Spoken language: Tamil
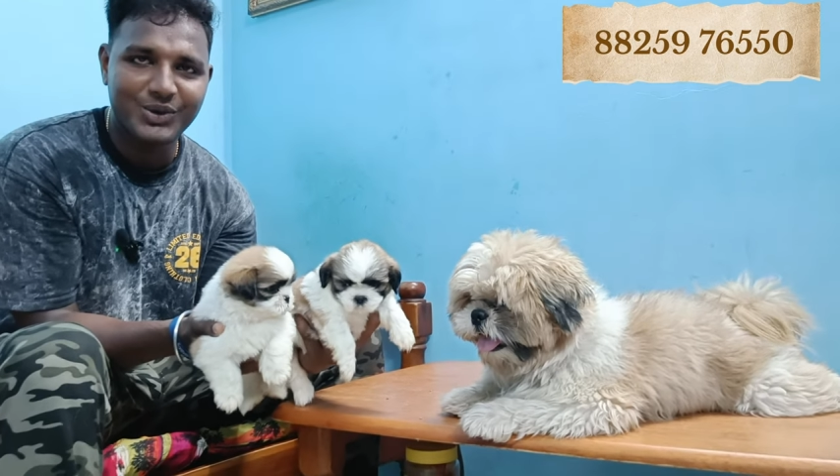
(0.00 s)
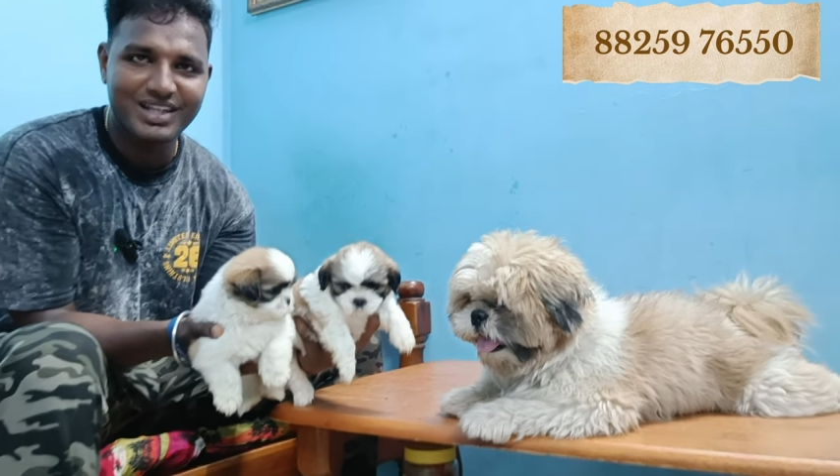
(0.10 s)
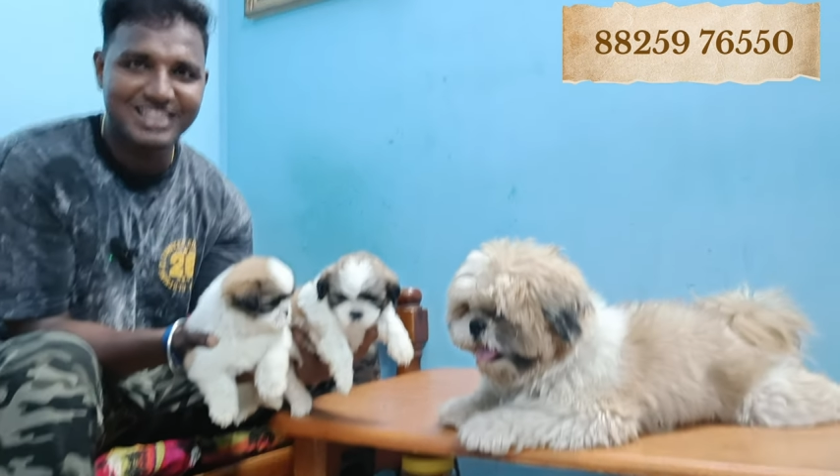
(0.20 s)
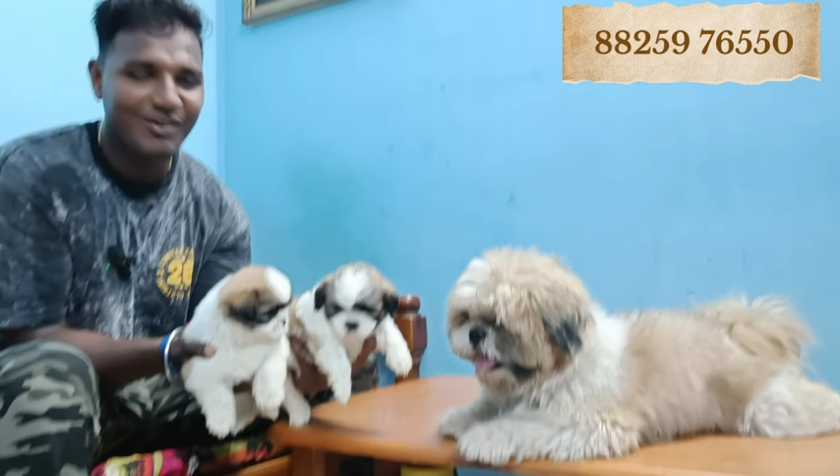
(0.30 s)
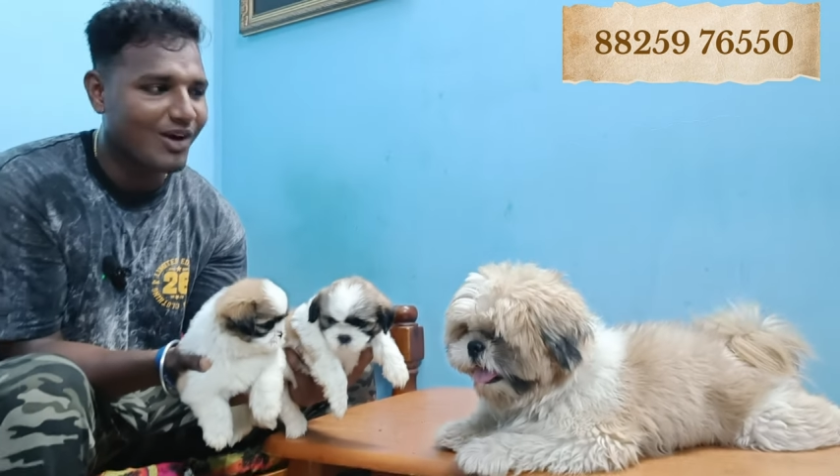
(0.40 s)
டூ
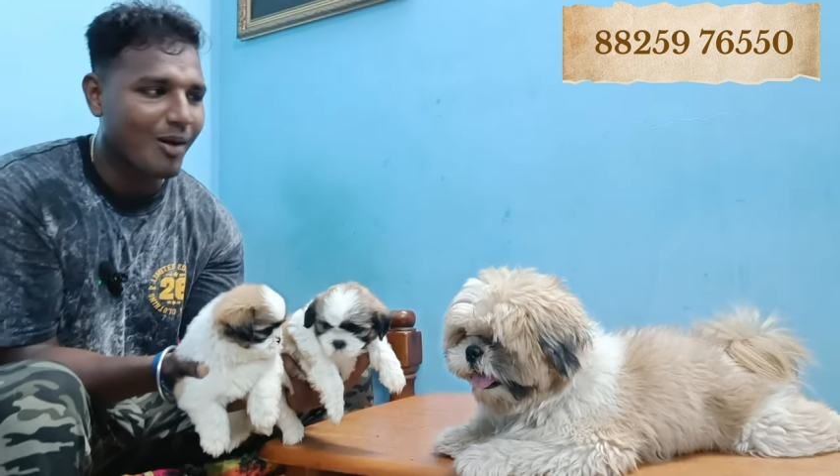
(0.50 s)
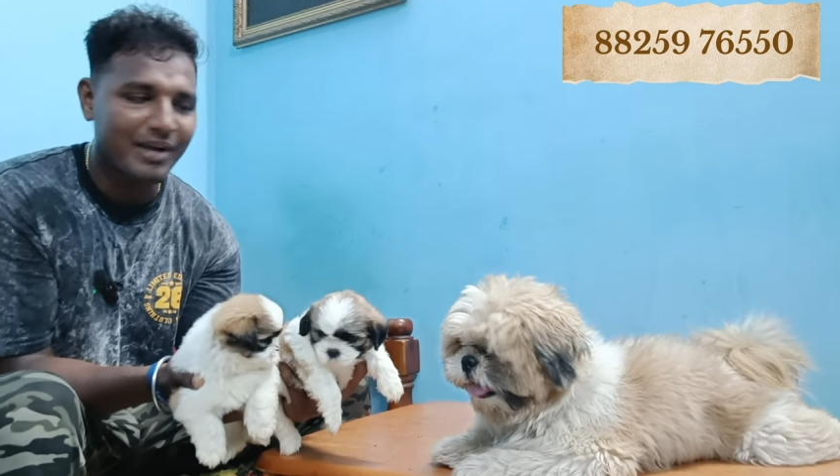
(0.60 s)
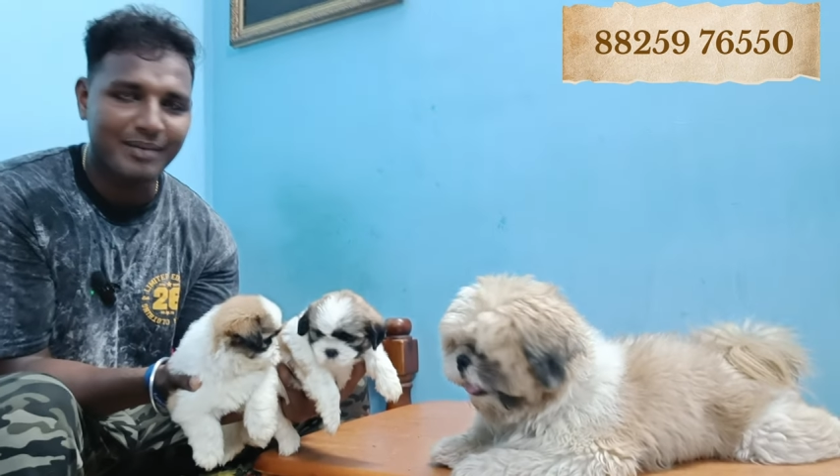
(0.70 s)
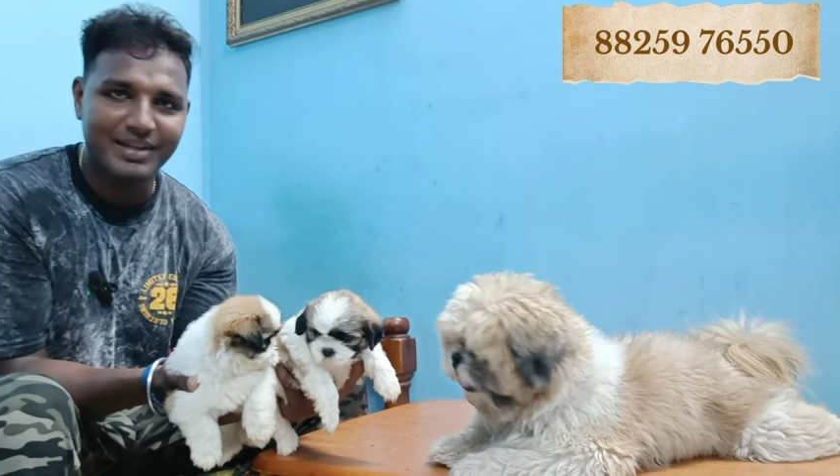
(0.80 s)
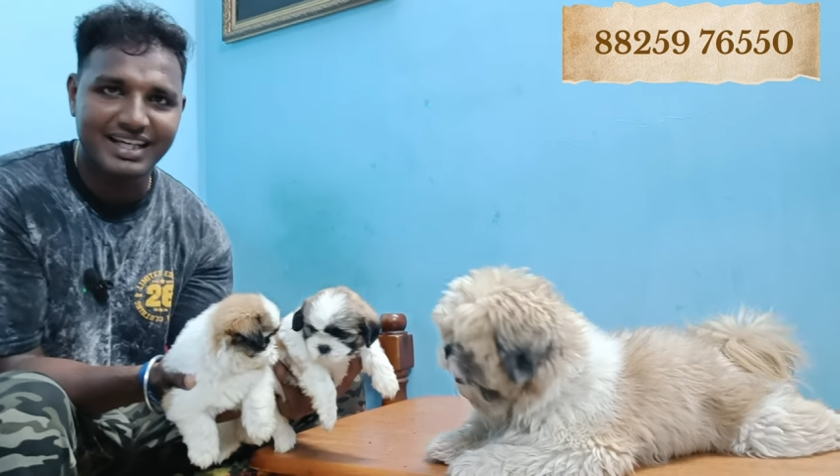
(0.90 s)
இயர்ஸ்ல இவ்வளவு
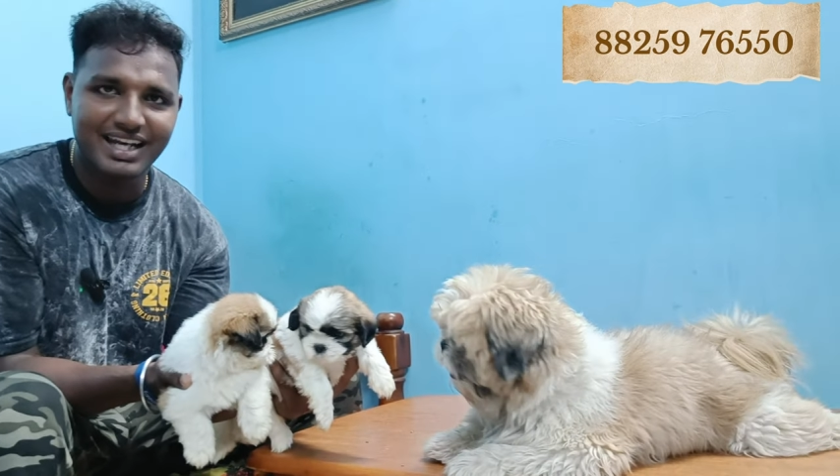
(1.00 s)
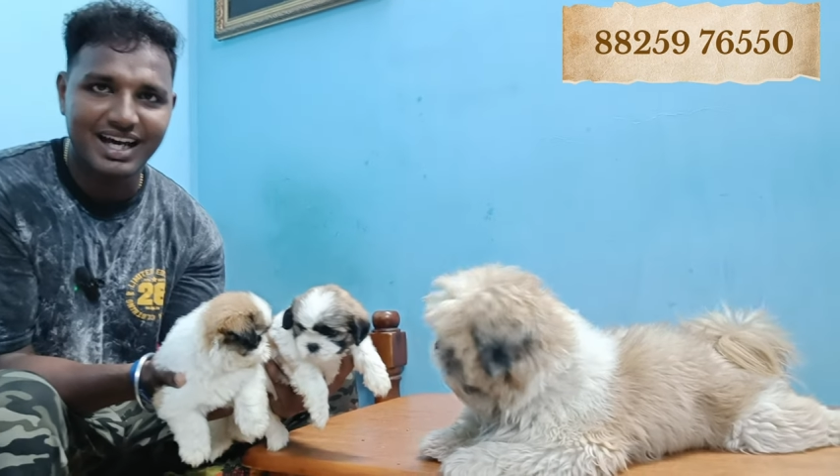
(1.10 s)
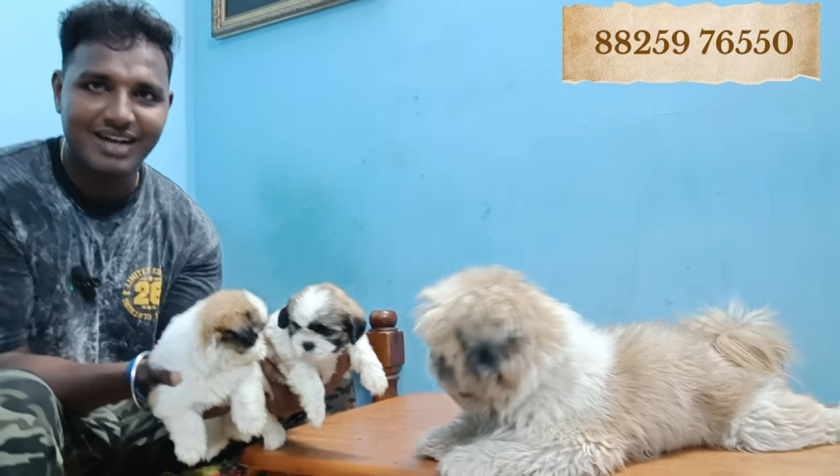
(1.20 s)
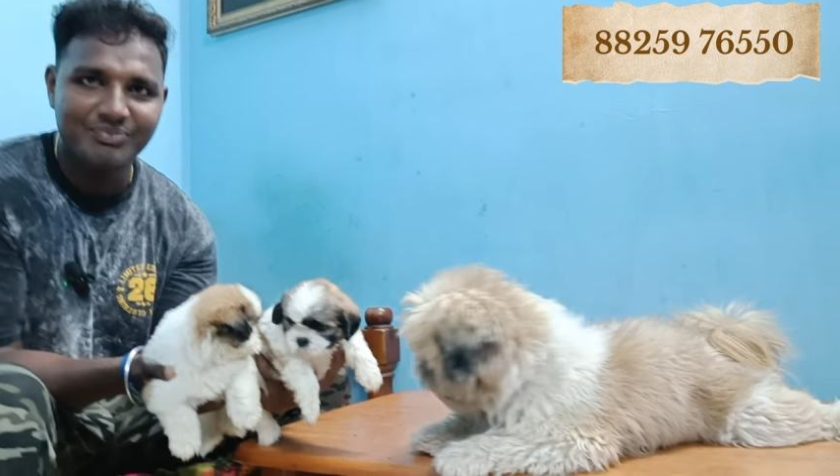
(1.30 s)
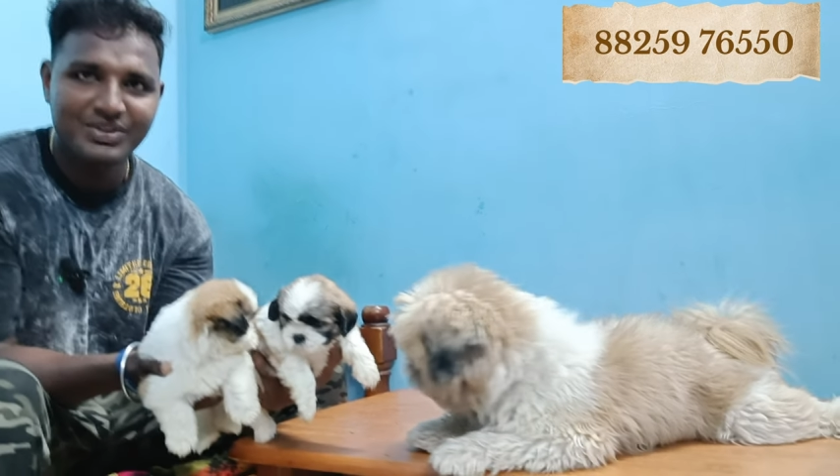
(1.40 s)
காம்பாக்ட் பாத்தீங்களா